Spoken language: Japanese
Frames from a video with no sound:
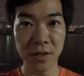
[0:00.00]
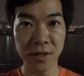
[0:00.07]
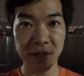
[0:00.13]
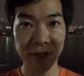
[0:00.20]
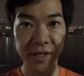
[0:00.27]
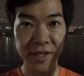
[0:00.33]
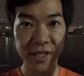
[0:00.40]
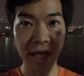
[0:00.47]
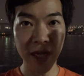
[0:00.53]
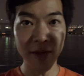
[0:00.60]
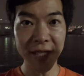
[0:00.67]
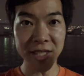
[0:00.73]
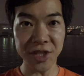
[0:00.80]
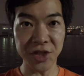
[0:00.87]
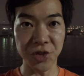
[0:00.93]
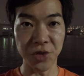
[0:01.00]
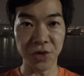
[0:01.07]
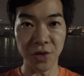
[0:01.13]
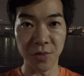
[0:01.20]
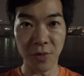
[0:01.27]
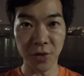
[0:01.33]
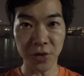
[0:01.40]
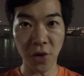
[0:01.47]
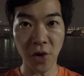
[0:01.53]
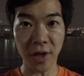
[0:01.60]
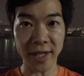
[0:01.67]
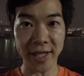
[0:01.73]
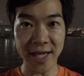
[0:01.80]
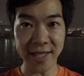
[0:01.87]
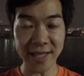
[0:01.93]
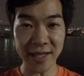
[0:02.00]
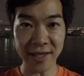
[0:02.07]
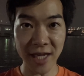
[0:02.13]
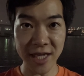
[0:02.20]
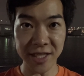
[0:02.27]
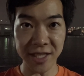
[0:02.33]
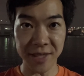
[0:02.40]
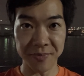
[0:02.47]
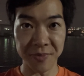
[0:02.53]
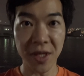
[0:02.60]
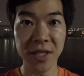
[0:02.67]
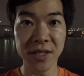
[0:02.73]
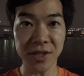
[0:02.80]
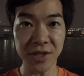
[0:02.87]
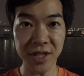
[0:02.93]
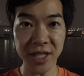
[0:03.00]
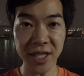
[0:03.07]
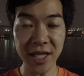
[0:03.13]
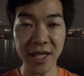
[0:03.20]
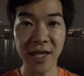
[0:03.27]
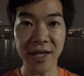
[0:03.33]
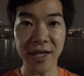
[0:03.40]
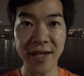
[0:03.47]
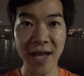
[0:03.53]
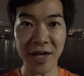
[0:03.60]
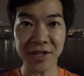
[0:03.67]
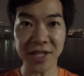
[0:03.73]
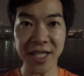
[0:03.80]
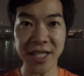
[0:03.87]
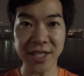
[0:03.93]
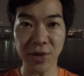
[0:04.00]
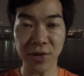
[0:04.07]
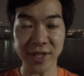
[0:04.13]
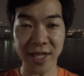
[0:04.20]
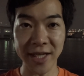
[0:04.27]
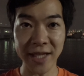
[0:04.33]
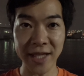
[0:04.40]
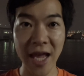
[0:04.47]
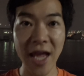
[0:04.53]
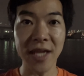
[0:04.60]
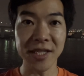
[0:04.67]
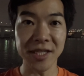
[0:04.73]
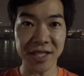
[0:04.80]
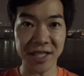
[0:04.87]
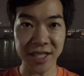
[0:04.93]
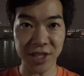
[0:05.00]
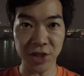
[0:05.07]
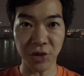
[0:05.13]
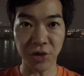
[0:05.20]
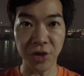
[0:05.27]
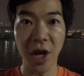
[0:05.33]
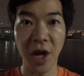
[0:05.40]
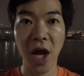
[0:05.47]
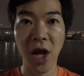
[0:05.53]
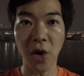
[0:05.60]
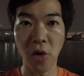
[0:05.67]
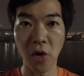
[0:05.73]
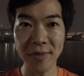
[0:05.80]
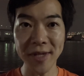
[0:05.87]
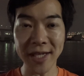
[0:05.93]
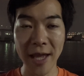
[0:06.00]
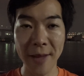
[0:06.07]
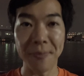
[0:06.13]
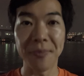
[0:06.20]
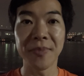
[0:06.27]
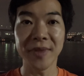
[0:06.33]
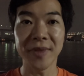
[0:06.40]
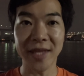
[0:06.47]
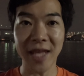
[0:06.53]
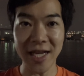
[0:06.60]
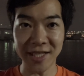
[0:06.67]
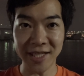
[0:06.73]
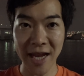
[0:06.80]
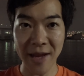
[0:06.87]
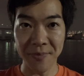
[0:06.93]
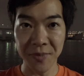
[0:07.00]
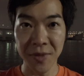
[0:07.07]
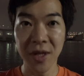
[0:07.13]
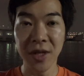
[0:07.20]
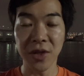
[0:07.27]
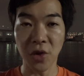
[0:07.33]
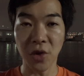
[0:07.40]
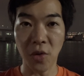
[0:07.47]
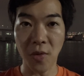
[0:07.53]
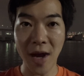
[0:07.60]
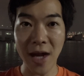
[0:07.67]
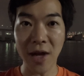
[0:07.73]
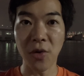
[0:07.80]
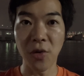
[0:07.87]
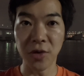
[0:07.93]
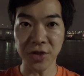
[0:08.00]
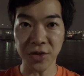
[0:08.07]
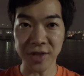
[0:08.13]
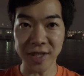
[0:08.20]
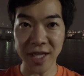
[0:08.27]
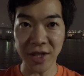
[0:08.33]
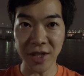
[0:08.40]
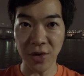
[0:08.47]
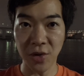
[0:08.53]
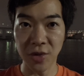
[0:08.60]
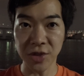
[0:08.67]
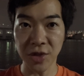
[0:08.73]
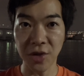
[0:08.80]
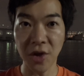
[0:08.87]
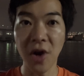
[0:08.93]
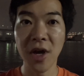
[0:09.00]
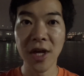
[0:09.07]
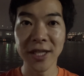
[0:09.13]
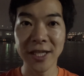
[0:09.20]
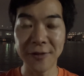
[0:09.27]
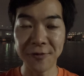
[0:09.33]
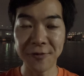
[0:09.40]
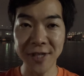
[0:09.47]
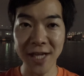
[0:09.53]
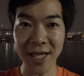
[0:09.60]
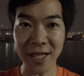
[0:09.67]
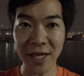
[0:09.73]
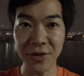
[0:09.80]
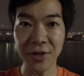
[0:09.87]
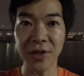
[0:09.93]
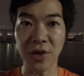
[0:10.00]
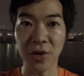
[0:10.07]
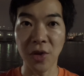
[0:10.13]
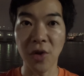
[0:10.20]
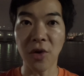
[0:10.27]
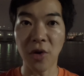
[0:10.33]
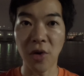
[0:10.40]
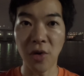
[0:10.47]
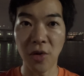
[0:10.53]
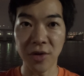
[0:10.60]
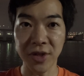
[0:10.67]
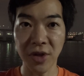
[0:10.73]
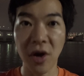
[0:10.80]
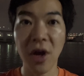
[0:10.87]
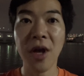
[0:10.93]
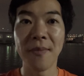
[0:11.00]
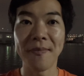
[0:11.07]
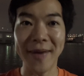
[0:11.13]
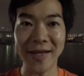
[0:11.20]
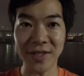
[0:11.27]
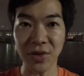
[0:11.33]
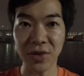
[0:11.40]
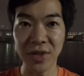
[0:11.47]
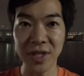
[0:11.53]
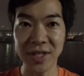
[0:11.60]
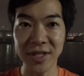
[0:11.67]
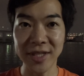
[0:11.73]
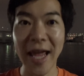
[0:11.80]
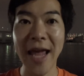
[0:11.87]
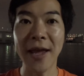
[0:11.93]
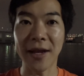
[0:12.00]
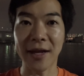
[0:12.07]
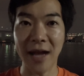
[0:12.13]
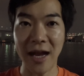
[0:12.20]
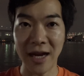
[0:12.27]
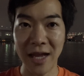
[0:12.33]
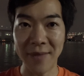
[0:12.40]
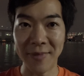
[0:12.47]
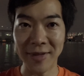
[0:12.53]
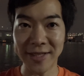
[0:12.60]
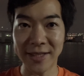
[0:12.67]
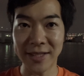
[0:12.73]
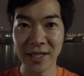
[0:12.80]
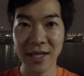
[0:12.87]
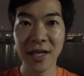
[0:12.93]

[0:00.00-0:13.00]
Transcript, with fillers: 菅原一秀元経産大臣、ついに略式起訴されて失職、公民権停止へ。今日は公職選挙法上の寄付にあたるこの行為の罰則について考えます。